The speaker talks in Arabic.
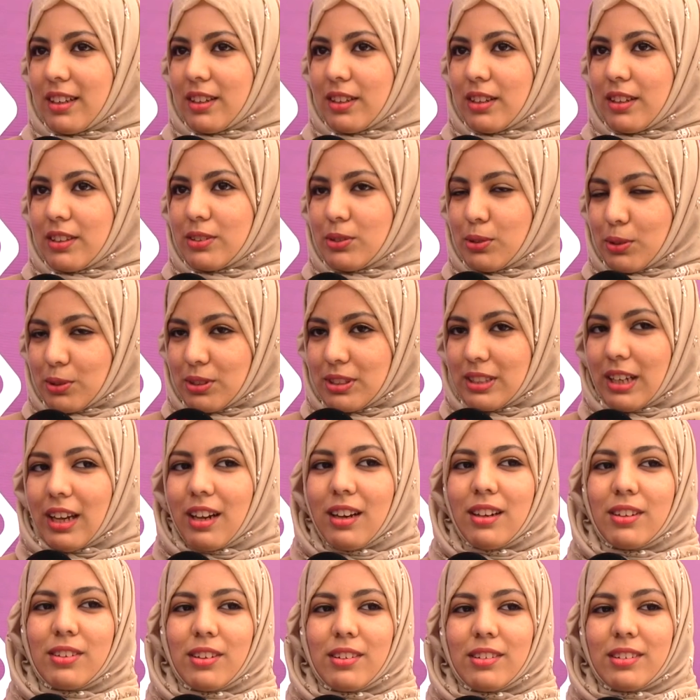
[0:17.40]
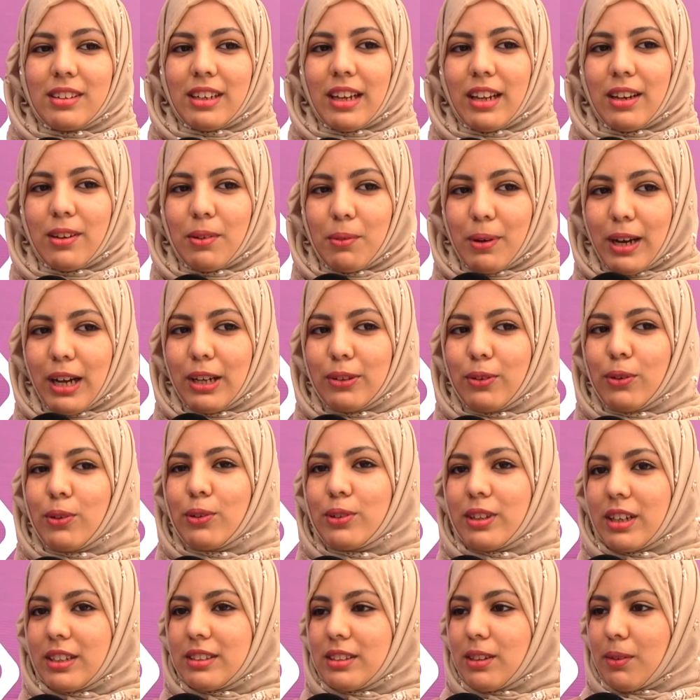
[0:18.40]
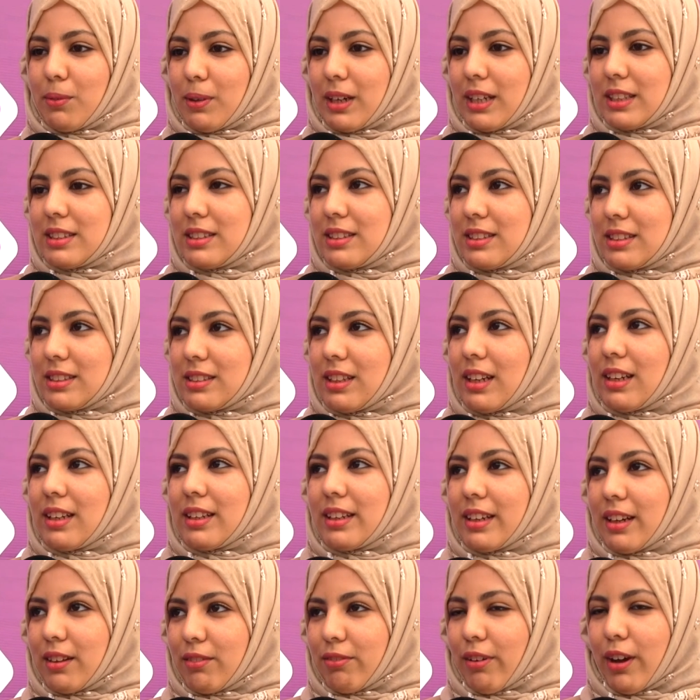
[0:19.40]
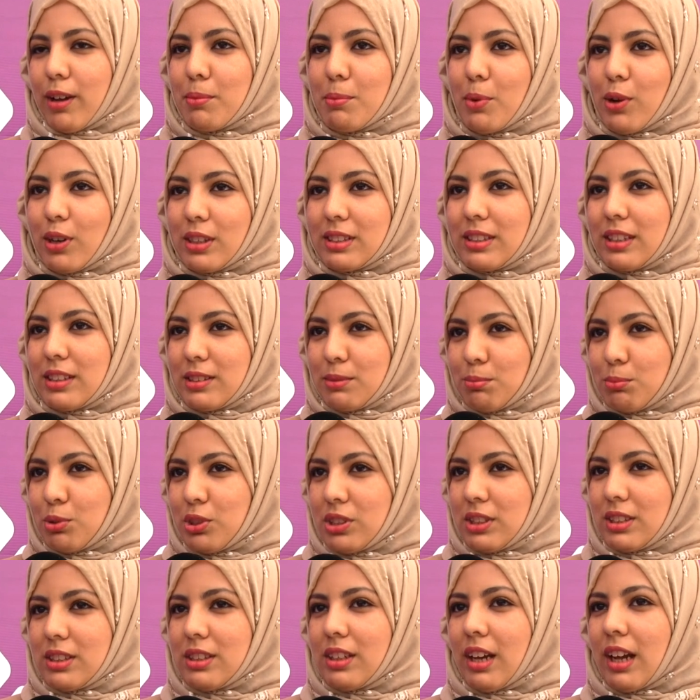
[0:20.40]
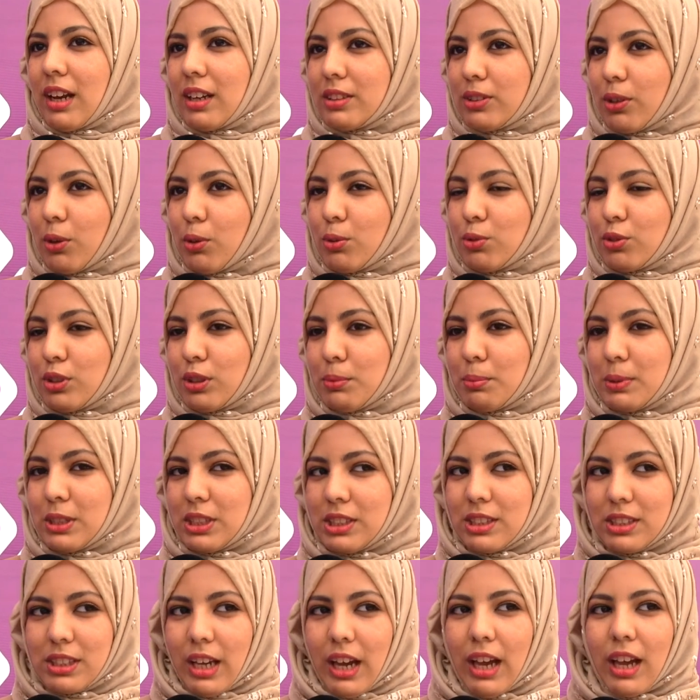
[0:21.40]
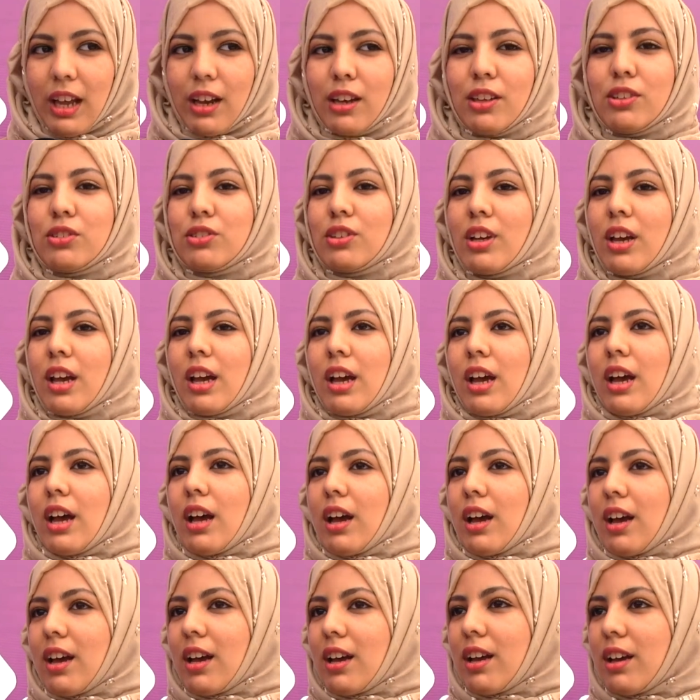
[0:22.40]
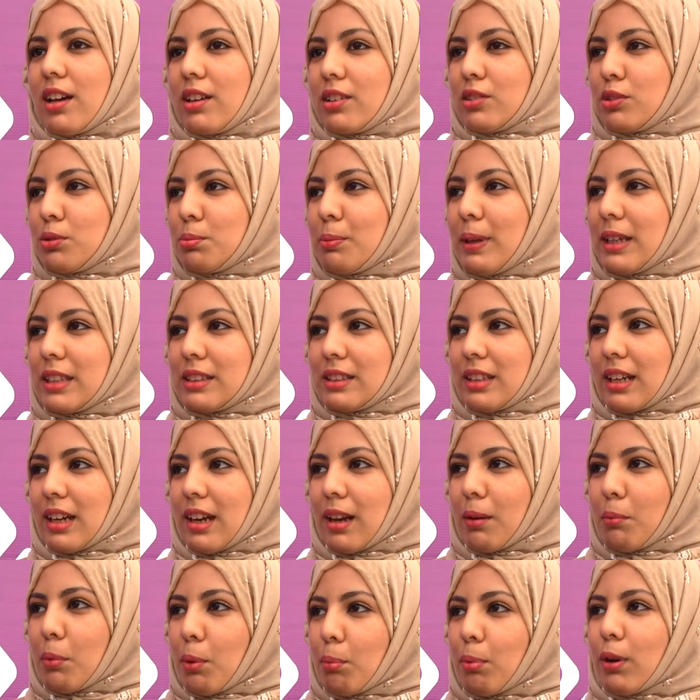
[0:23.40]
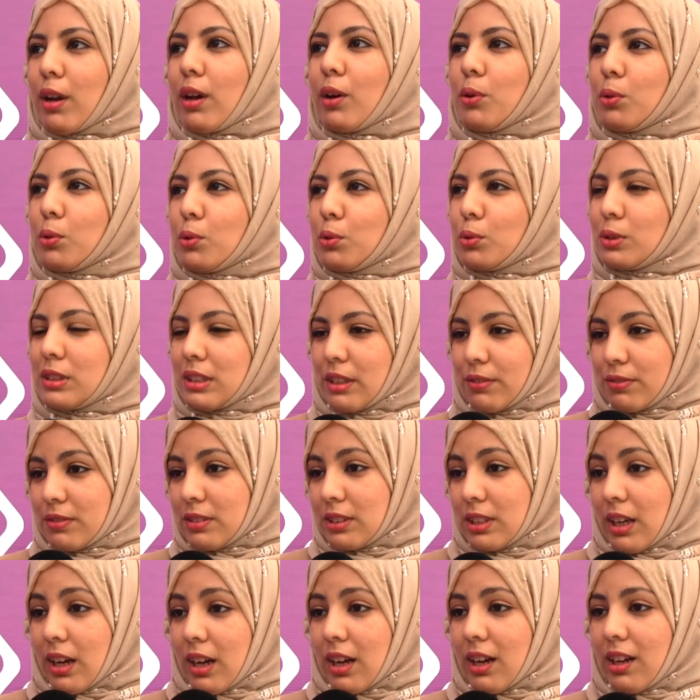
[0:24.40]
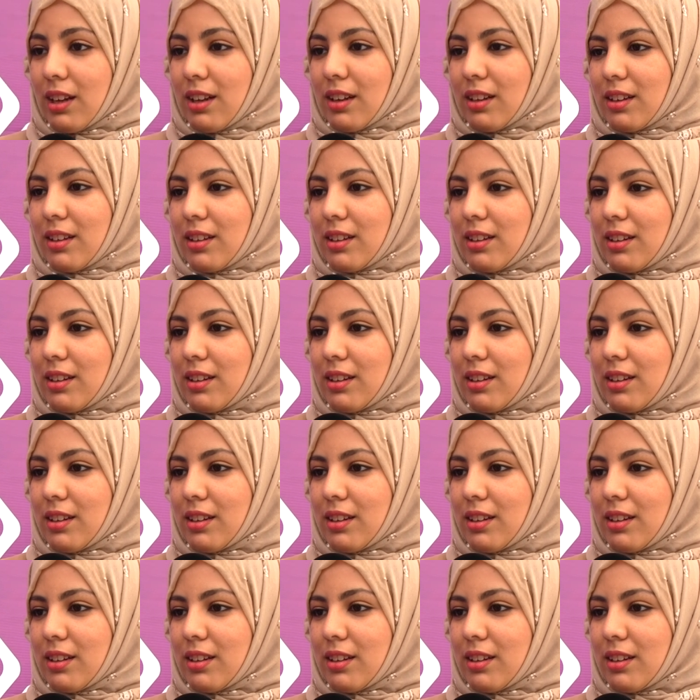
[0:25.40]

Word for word: آه، سوسيال دونك كان واحد لوكا ديال واحد السيده اللي كان فريمون خصها تمشي على باش تعالج آه، جمعت ذاك المبلغ وصفتها